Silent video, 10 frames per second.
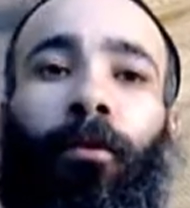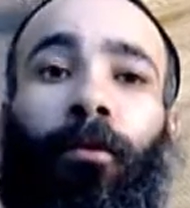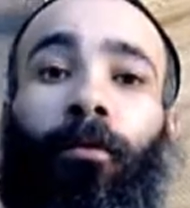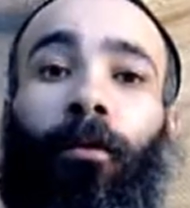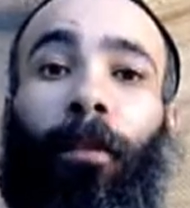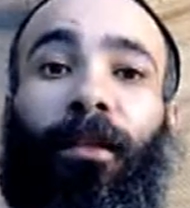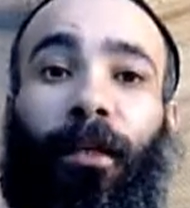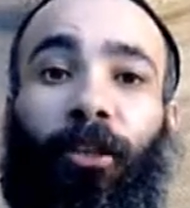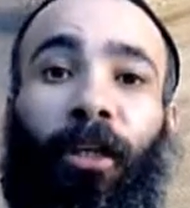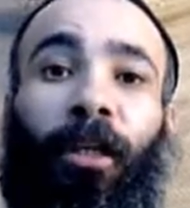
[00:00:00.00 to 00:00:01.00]
de,
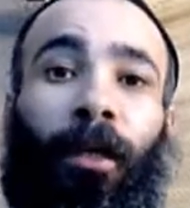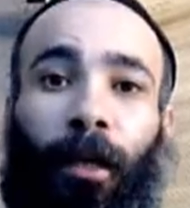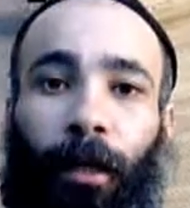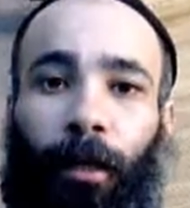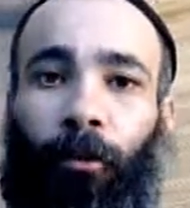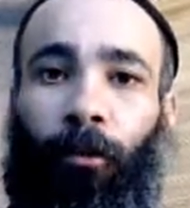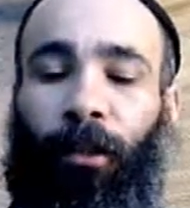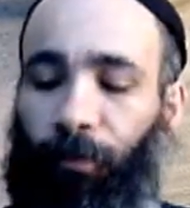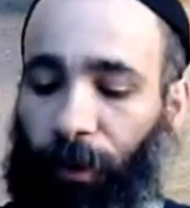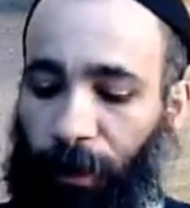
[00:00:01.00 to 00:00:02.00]
partager et de
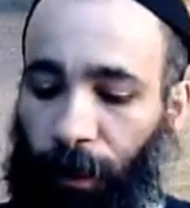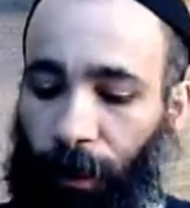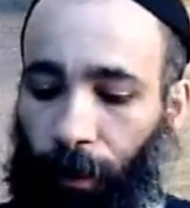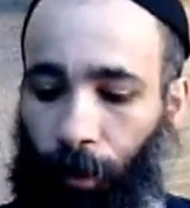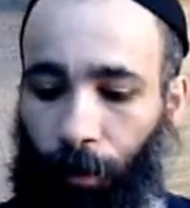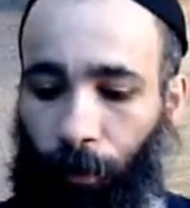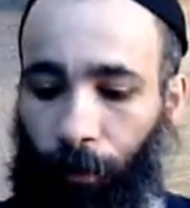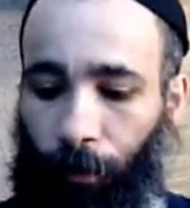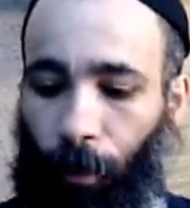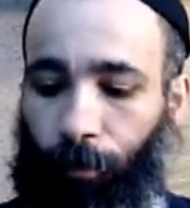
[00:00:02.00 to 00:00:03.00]
diviser
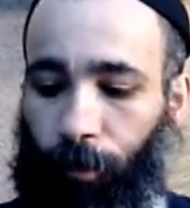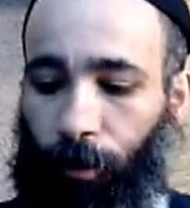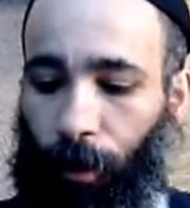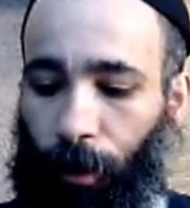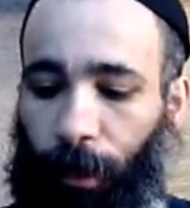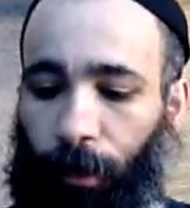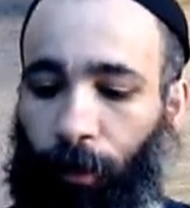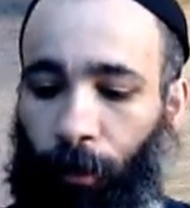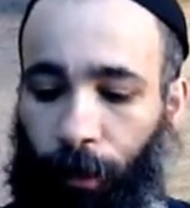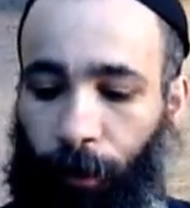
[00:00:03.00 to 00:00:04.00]
en plusieurs
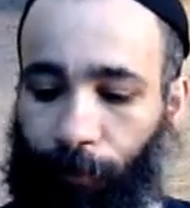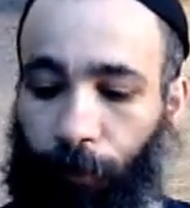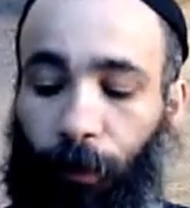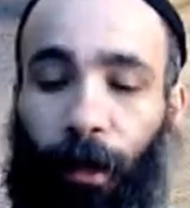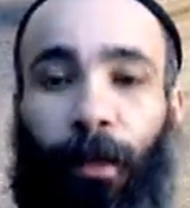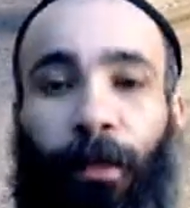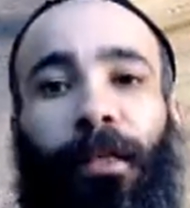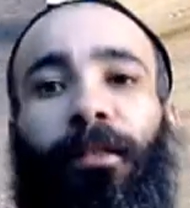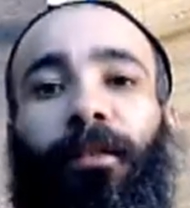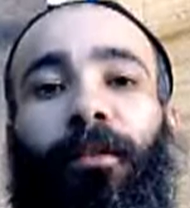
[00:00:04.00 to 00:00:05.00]
catégories
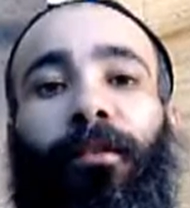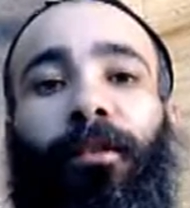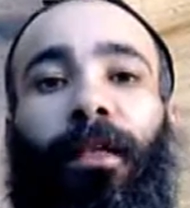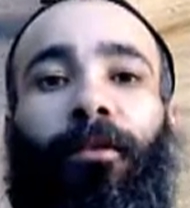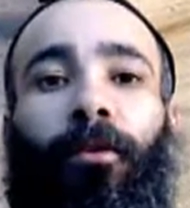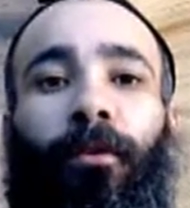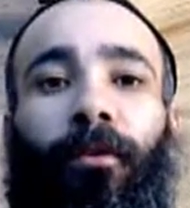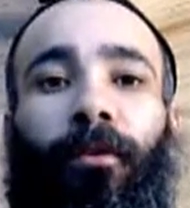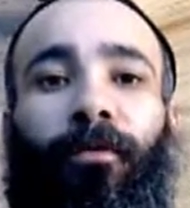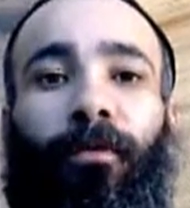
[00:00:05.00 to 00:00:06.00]
cette, euh,
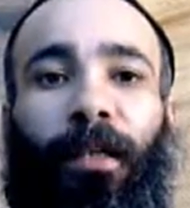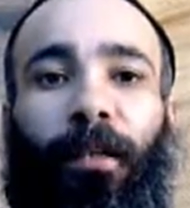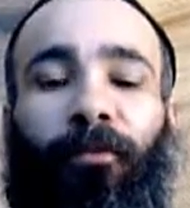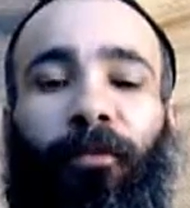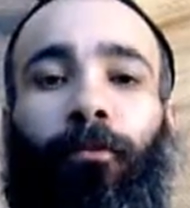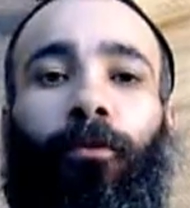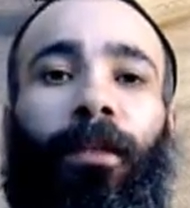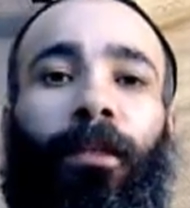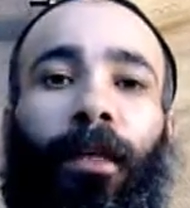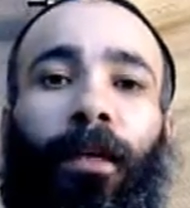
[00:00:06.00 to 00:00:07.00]
euh, cette, forme
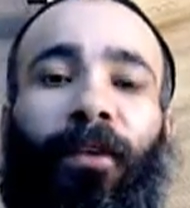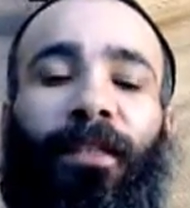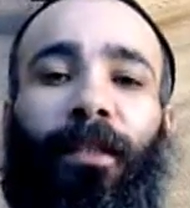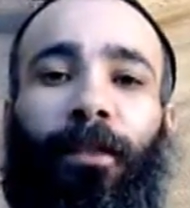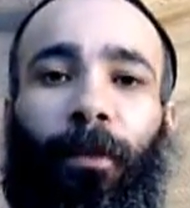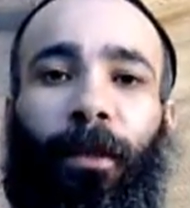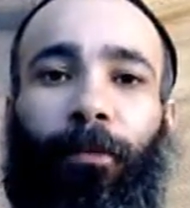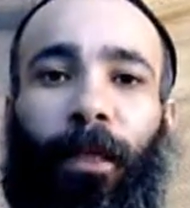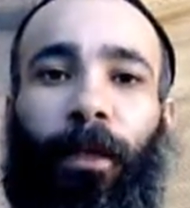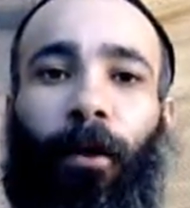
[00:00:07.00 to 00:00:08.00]
d'unité va
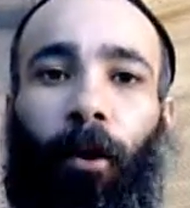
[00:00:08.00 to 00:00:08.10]
s'exprimer